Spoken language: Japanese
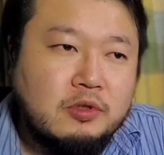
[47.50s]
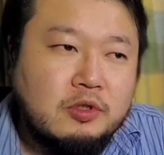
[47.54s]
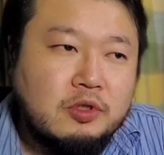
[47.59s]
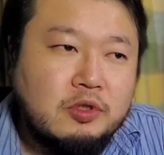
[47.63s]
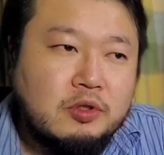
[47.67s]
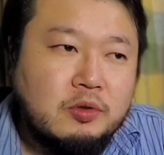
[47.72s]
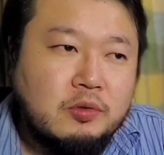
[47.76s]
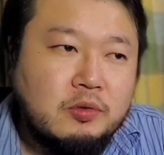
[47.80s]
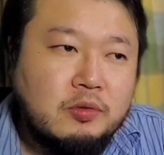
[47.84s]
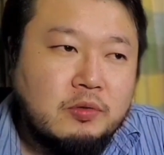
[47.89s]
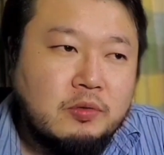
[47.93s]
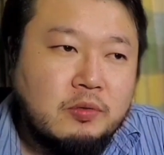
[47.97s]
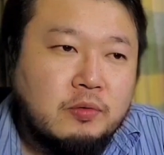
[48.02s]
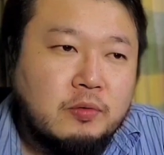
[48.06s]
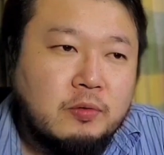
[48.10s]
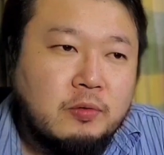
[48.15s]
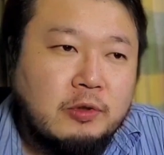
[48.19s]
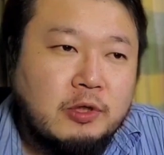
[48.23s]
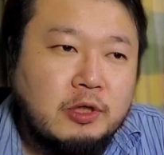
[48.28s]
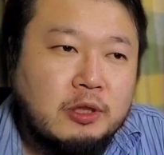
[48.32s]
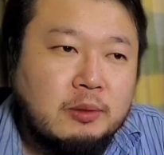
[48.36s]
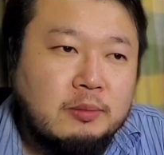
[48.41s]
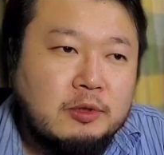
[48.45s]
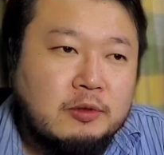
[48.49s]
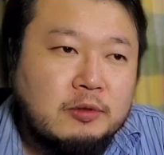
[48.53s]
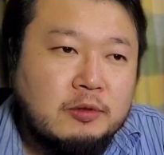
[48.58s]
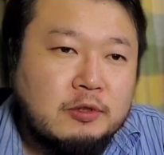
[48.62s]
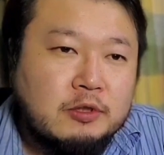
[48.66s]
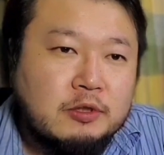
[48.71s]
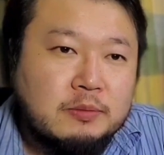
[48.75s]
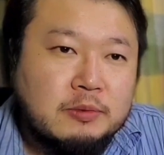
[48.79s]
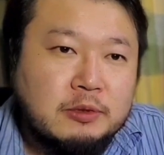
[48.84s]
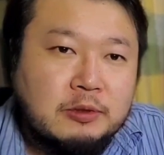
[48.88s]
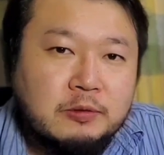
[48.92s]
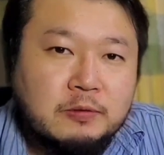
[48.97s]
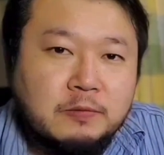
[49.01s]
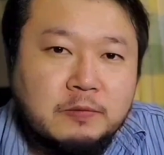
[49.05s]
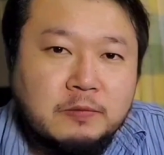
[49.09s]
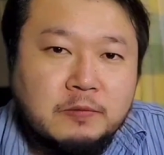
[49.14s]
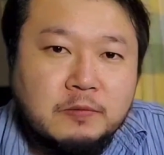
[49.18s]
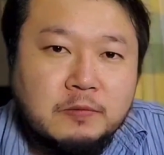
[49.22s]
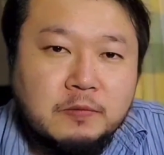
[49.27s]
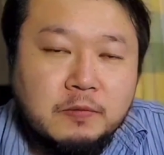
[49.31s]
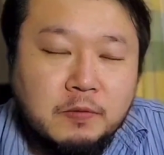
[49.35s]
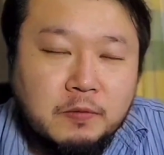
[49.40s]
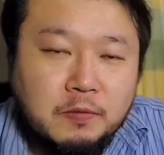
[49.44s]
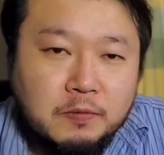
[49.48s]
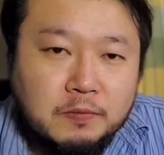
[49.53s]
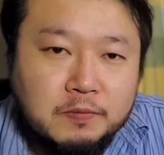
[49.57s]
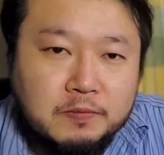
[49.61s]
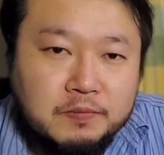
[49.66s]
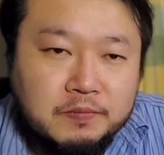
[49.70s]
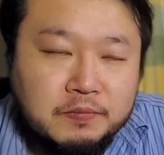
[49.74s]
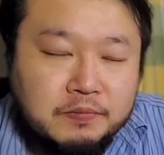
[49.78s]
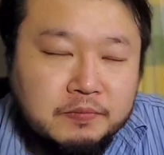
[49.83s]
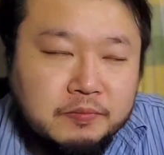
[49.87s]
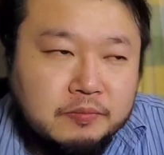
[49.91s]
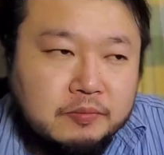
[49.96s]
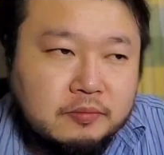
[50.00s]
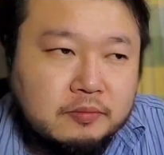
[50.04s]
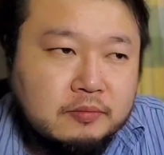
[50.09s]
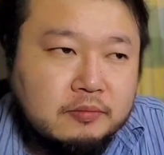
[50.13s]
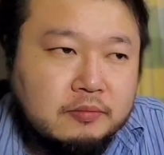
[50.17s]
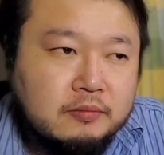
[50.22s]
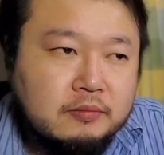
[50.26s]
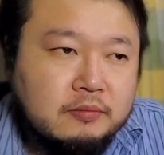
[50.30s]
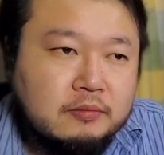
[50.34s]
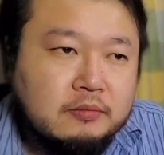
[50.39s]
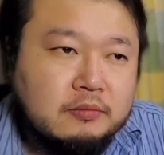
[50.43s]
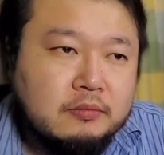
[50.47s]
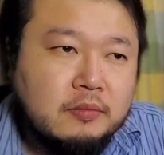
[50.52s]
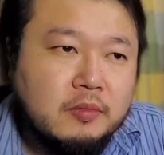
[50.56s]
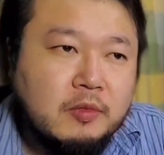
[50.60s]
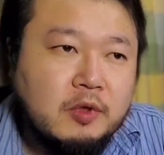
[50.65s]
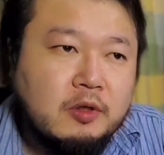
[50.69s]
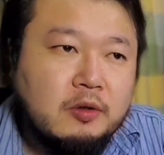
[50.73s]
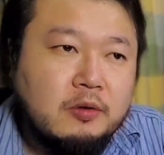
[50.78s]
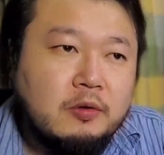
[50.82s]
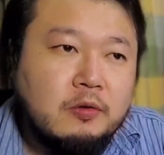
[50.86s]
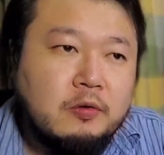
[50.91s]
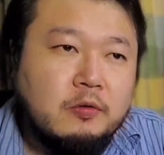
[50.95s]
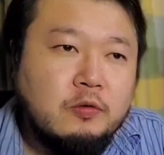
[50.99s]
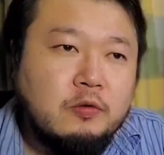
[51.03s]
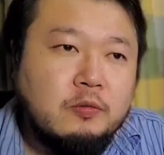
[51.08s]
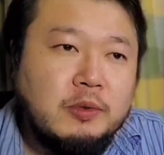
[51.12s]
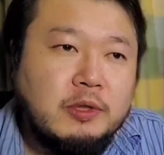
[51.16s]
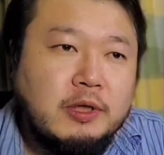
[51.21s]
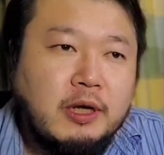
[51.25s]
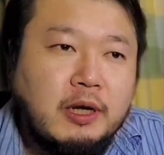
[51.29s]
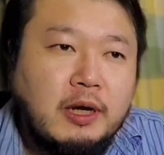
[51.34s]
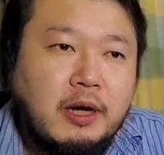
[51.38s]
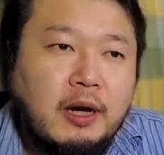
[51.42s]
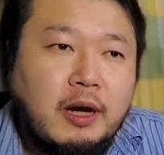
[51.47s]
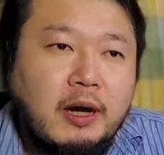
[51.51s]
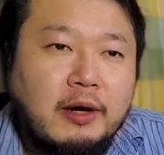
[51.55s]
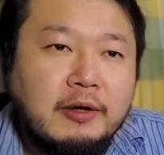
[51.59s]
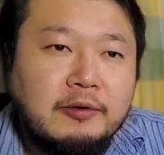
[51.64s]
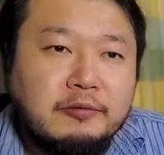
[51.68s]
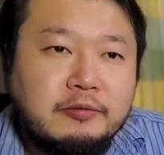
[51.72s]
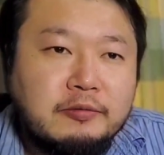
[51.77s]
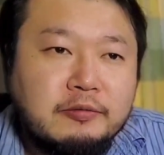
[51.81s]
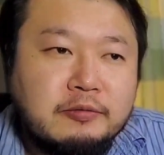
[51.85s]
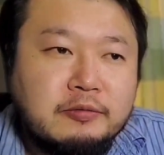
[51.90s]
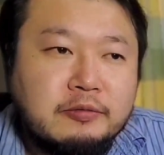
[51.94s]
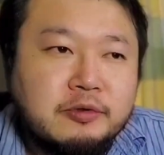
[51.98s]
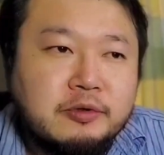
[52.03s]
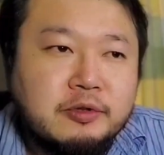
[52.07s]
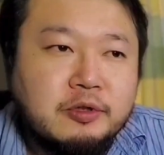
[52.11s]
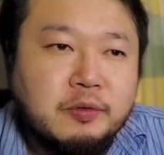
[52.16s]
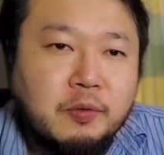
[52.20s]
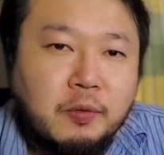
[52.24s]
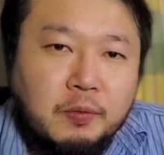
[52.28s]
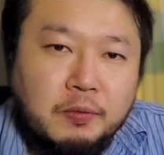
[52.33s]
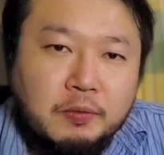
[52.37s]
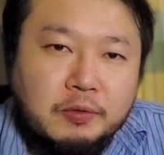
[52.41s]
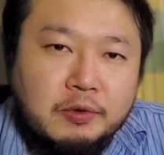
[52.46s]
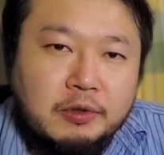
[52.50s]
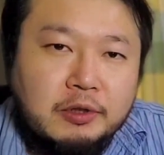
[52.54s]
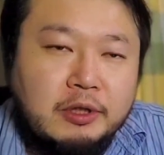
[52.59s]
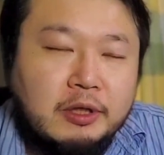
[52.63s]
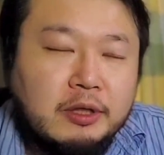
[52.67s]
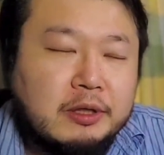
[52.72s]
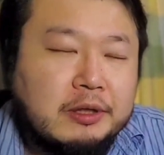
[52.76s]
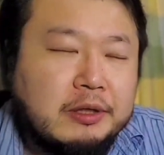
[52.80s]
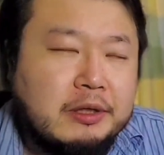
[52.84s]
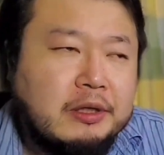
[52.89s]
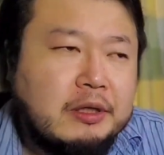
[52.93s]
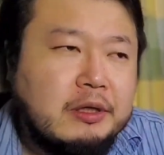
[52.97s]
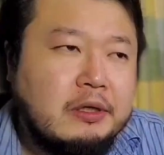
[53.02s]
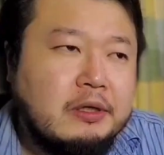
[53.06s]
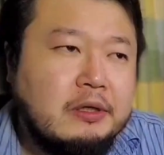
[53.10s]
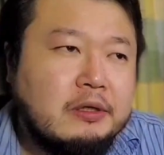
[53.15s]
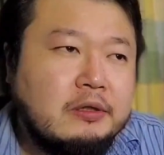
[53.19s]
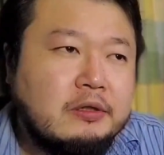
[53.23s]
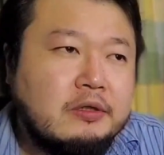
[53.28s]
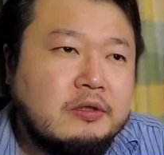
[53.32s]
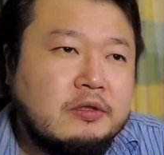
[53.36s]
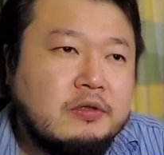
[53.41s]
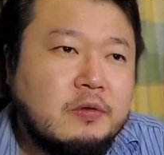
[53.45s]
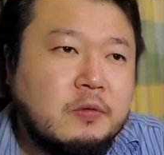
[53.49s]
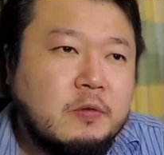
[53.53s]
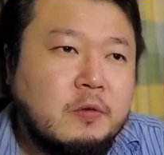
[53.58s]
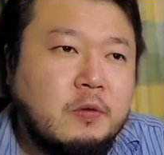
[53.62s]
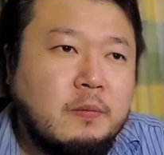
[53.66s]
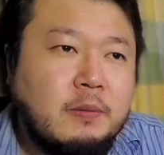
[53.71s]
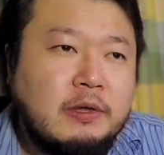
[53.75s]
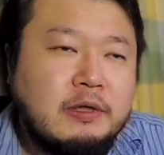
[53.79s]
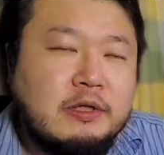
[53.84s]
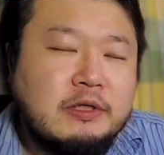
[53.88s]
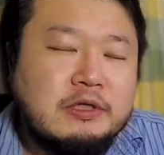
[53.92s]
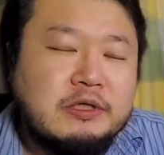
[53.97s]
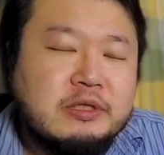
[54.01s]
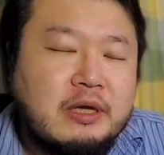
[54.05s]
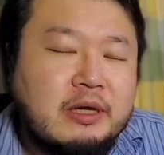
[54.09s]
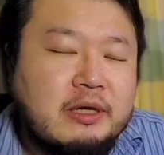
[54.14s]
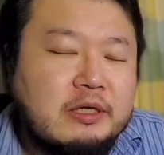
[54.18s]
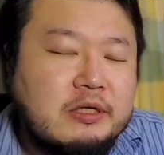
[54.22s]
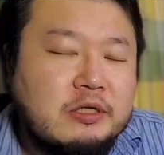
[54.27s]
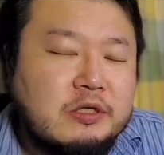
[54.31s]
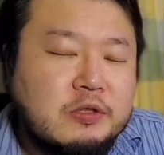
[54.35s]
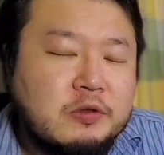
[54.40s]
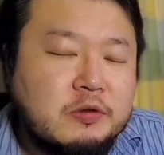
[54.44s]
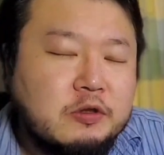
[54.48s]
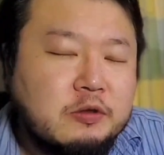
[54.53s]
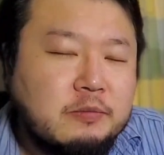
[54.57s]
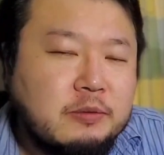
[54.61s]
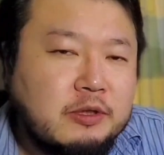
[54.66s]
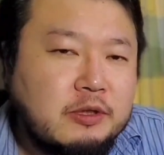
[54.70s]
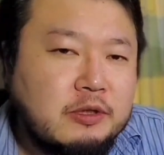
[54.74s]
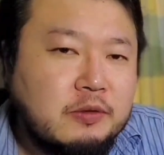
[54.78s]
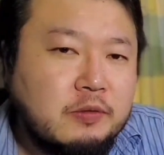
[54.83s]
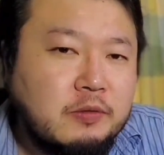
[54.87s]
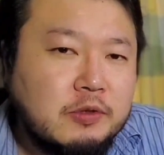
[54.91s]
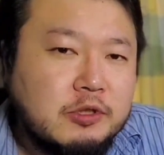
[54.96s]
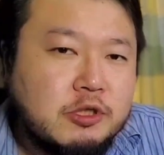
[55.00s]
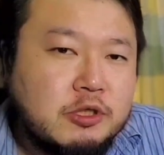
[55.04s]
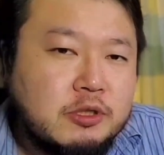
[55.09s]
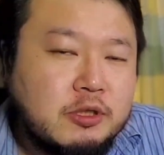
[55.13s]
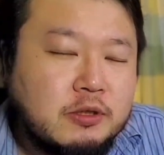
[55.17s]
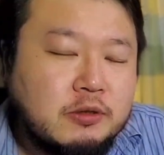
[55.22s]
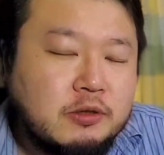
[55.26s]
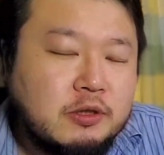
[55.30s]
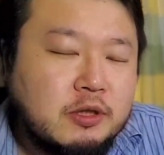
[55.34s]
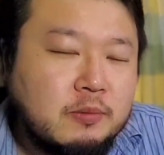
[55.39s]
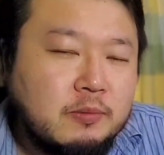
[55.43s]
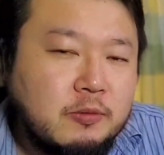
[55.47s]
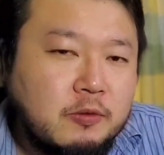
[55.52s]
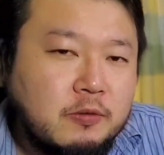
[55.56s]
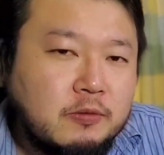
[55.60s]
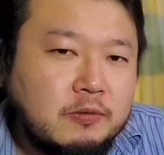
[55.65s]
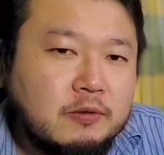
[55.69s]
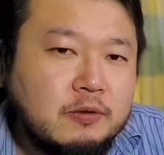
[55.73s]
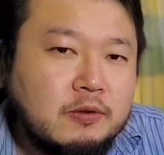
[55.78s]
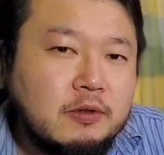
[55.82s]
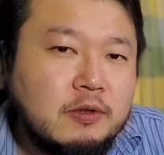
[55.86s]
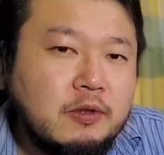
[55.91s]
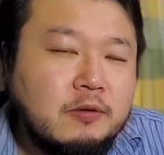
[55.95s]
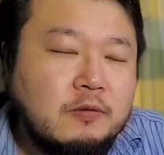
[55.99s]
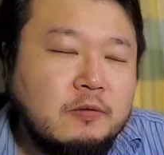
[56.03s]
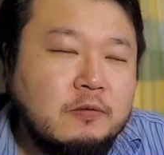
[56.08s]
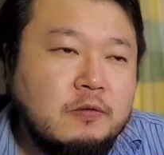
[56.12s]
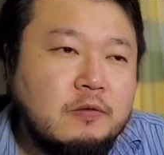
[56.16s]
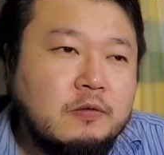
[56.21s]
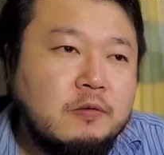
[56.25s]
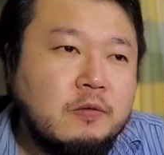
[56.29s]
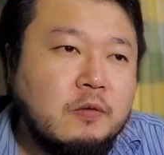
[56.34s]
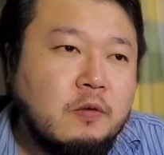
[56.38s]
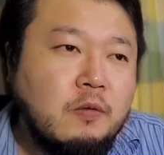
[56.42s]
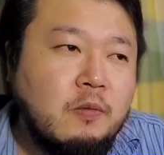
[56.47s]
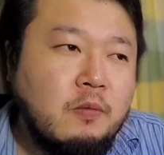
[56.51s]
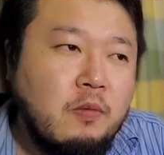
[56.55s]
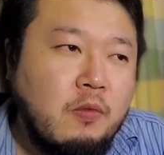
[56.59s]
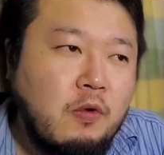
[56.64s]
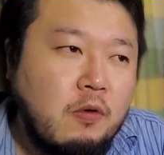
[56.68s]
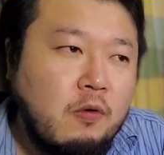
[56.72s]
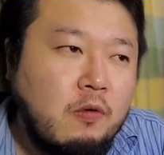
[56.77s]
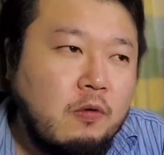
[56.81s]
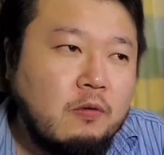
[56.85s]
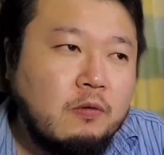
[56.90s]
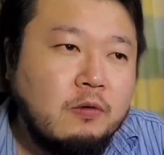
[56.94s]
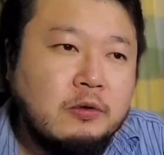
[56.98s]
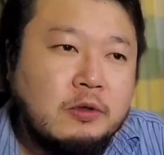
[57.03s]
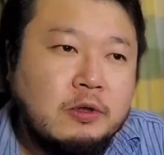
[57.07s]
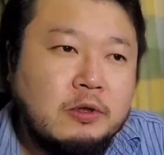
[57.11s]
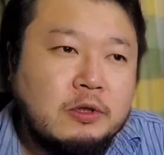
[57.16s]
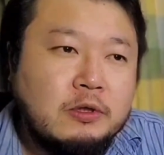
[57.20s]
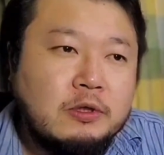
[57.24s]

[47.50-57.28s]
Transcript: ちょっとこうゲーミングスマートフォンを興味がある人。で、そこまで最上位まで用意しなくてもっていう人も、